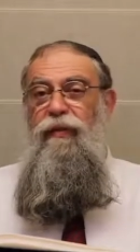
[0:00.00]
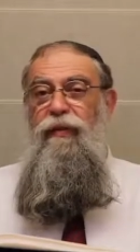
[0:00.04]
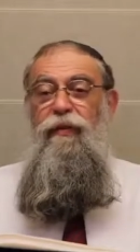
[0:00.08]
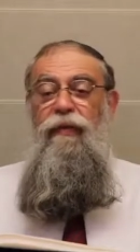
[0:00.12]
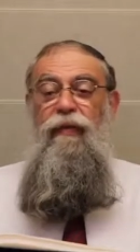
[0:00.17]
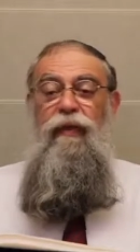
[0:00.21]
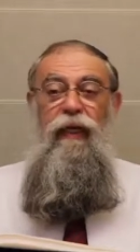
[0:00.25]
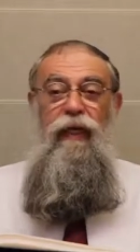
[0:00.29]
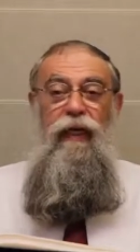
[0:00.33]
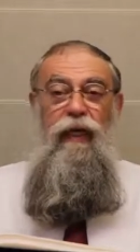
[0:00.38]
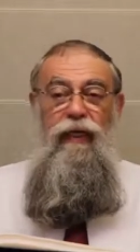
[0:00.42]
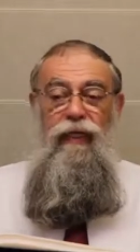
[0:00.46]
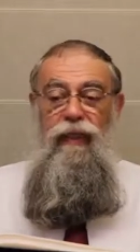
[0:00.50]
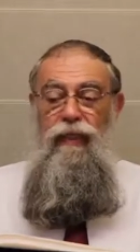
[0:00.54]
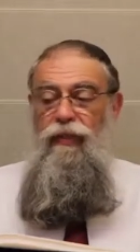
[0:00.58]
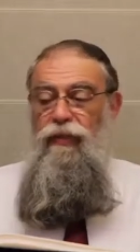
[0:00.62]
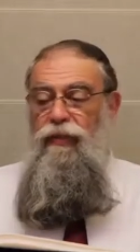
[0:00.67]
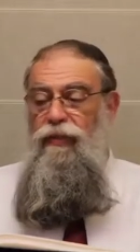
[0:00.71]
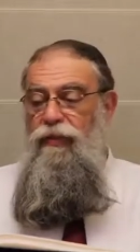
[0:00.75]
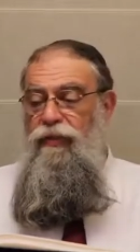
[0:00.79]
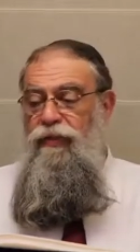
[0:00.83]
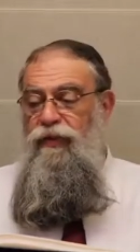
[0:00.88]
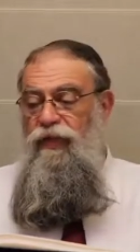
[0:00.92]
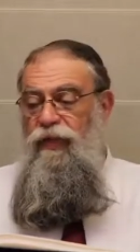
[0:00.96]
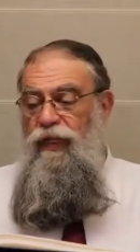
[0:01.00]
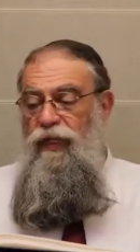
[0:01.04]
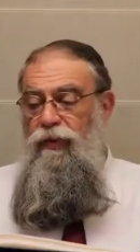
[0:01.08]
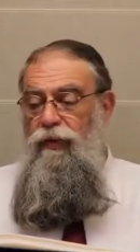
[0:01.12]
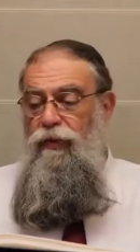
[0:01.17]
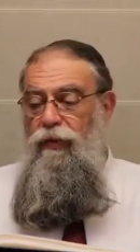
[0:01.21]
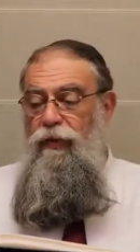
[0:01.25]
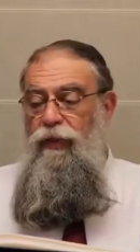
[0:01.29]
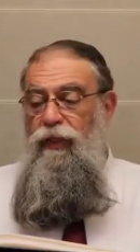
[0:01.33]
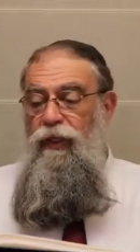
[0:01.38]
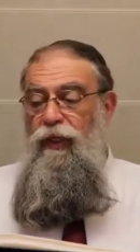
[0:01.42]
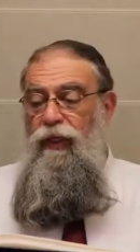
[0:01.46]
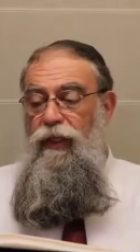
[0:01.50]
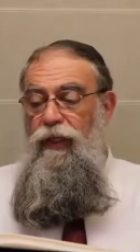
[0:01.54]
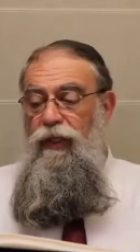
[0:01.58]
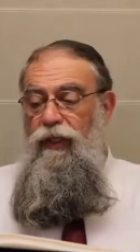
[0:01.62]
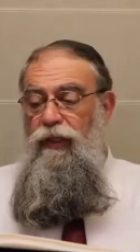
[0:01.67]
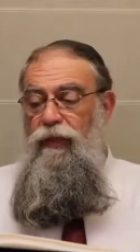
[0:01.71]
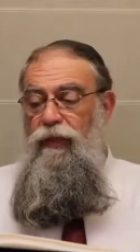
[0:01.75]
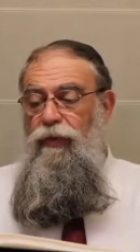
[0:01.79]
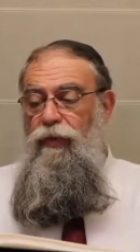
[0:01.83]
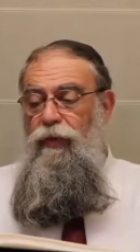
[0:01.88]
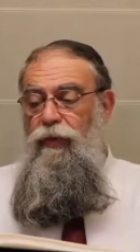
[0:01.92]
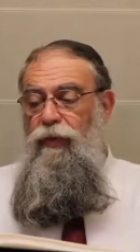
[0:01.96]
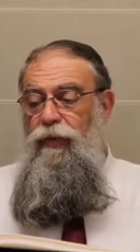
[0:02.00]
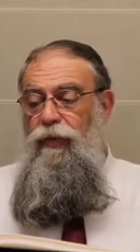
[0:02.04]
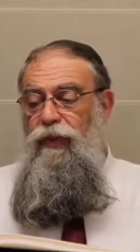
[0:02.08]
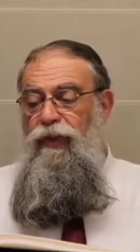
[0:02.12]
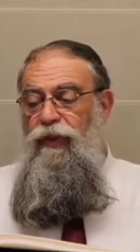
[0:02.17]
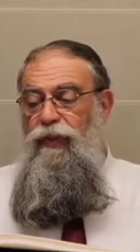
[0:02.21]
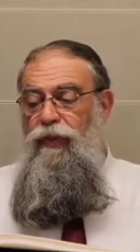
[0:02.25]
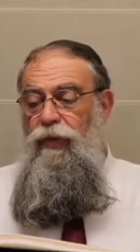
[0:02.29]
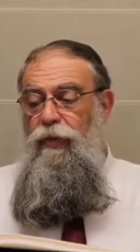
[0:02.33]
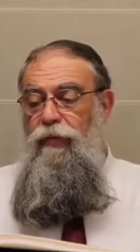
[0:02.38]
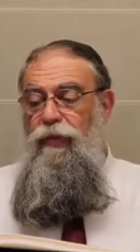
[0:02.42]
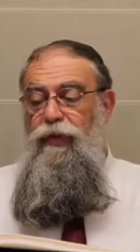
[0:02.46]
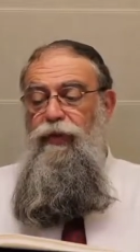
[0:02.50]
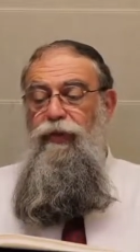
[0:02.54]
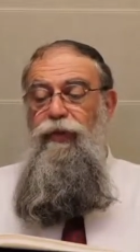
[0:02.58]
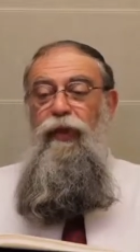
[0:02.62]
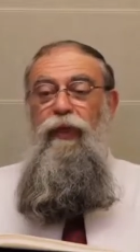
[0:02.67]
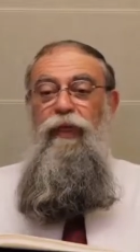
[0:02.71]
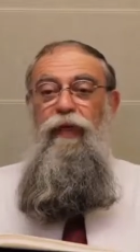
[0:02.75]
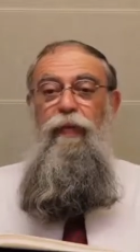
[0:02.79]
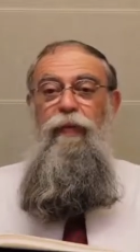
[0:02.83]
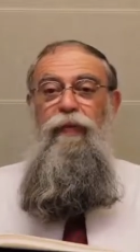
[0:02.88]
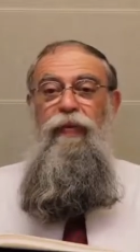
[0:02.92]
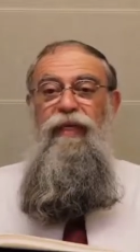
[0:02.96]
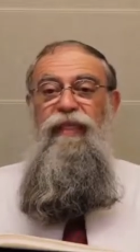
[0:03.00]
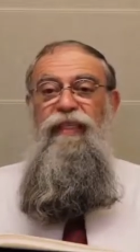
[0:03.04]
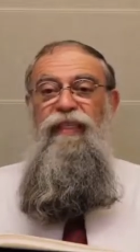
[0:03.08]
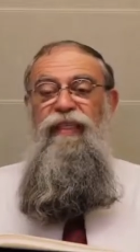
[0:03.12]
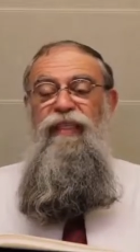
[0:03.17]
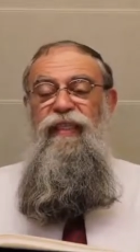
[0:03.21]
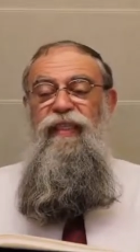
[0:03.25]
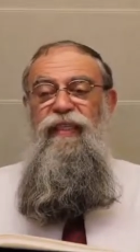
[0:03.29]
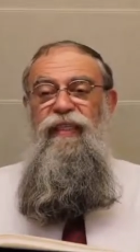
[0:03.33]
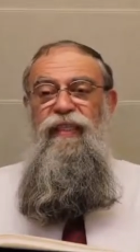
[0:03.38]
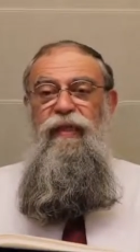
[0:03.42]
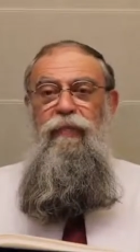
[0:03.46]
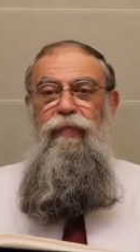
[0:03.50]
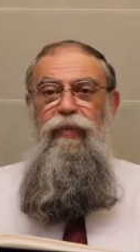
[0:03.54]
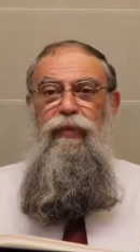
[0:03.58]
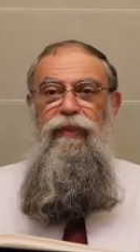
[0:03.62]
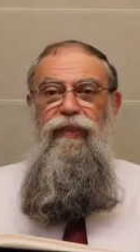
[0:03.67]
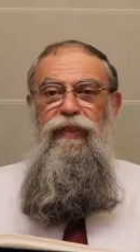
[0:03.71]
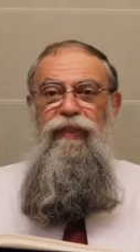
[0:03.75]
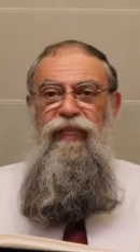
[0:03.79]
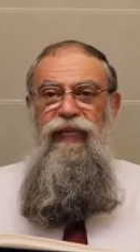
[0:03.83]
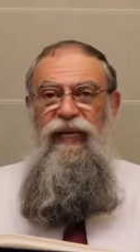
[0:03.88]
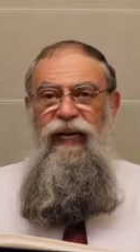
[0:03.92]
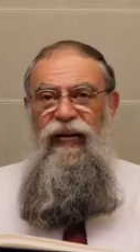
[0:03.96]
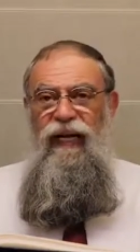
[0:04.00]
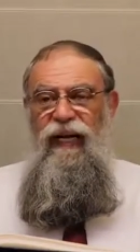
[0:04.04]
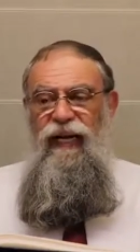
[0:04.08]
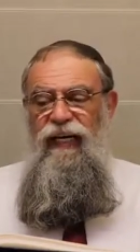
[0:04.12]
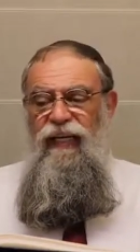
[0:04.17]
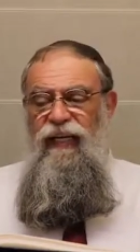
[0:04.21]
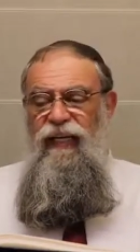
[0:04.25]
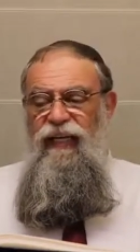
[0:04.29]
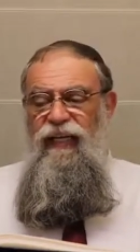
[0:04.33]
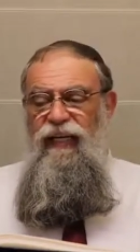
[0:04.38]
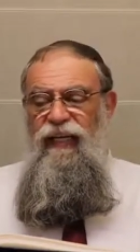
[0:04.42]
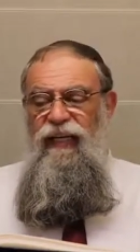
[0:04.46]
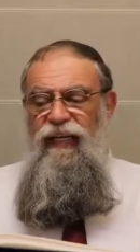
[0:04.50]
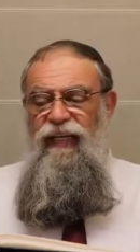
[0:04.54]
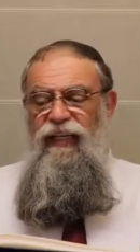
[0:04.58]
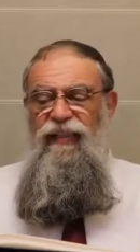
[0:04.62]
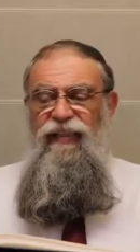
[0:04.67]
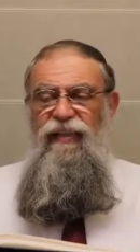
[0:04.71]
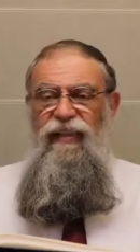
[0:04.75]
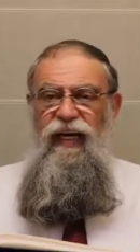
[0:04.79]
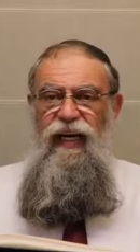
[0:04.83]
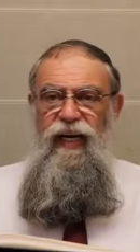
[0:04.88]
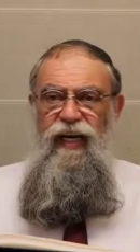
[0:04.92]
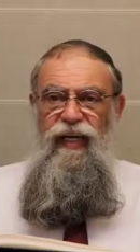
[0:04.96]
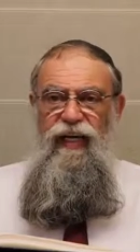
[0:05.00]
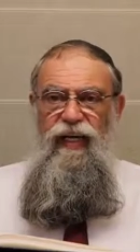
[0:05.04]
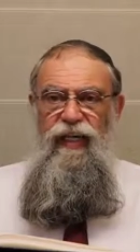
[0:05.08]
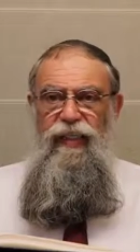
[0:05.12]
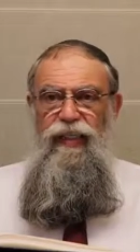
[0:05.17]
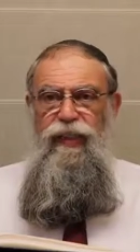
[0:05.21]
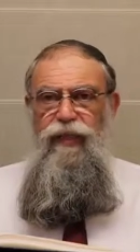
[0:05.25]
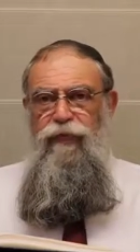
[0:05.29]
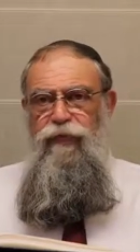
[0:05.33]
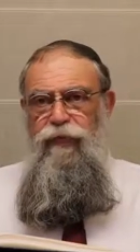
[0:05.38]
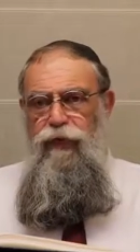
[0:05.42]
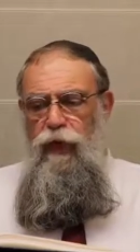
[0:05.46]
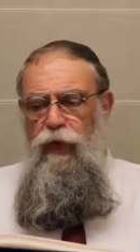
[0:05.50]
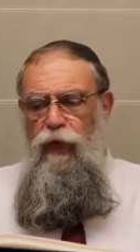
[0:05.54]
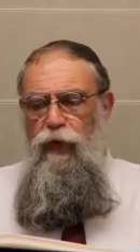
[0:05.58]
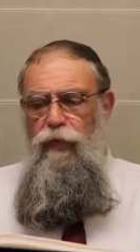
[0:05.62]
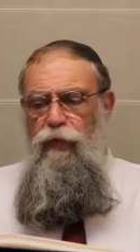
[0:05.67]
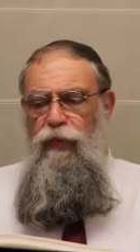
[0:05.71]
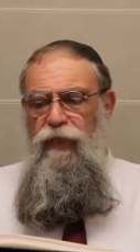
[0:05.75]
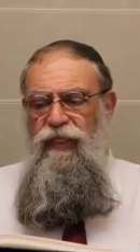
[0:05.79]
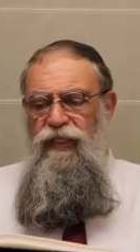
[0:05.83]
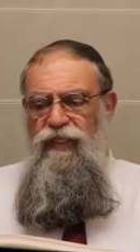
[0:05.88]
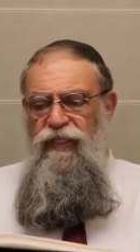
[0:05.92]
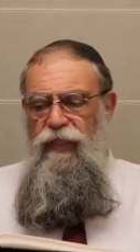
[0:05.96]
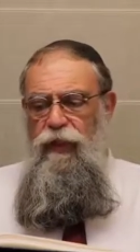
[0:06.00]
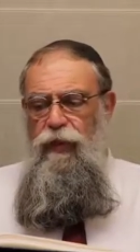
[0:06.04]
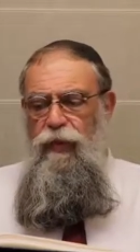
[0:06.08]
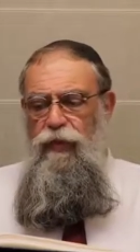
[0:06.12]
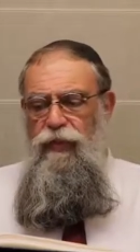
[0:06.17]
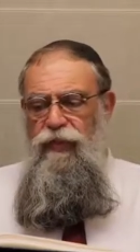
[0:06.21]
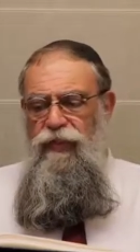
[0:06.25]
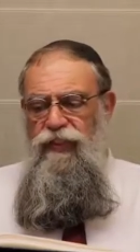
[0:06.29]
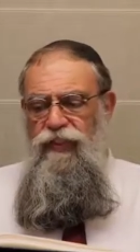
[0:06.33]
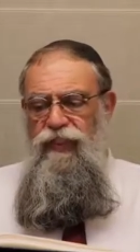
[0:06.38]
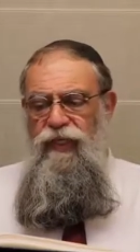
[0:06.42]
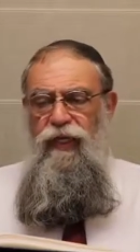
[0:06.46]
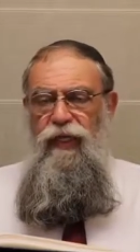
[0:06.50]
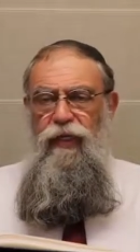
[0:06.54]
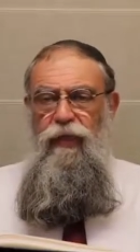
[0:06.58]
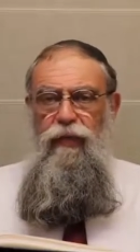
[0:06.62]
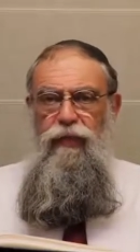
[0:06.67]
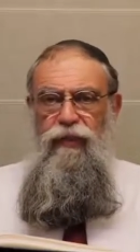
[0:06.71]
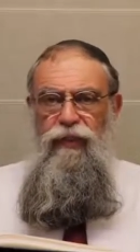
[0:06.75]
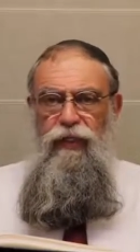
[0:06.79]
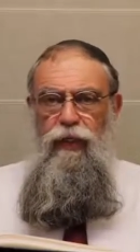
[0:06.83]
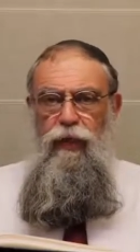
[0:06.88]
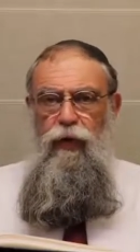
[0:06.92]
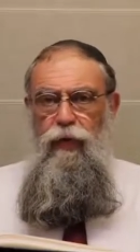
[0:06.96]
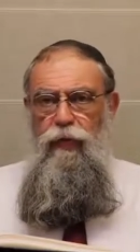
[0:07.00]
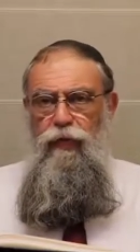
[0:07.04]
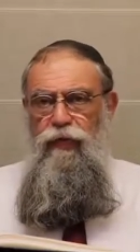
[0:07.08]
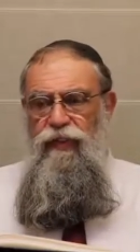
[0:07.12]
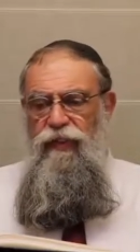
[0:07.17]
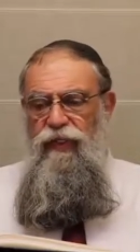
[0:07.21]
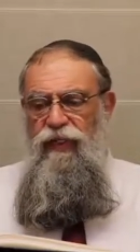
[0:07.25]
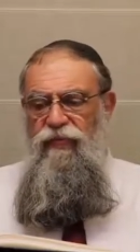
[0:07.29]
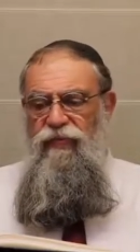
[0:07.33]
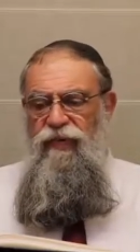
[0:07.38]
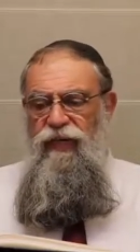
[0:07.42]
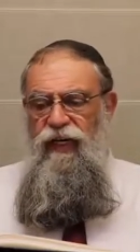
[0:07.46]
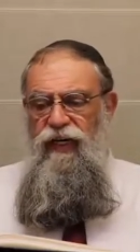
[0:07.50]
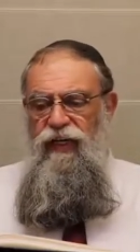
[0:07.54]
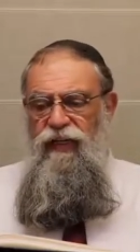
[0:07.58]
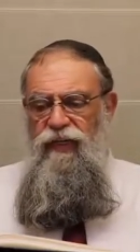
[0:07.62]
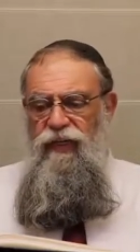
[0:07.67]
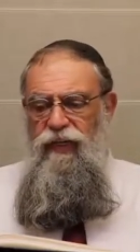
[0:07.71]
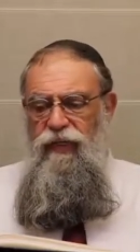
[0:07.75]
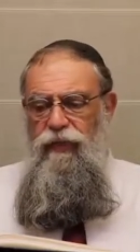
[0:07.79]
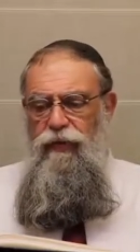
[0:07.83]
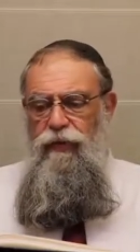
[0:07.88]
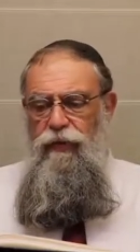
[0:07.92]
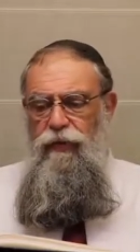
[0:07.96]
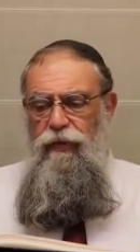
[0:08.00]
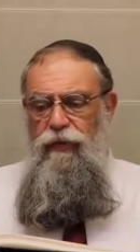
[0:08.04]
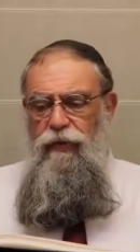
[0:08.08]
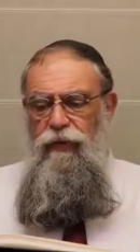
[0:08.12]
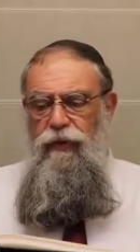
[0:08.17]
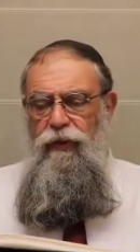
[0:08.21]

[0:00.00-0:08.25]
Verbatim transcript: na área de sustento. Em tudo isso, a pessoa não precisa buscar ideias, fórmulas e conselhos de como se livrar disso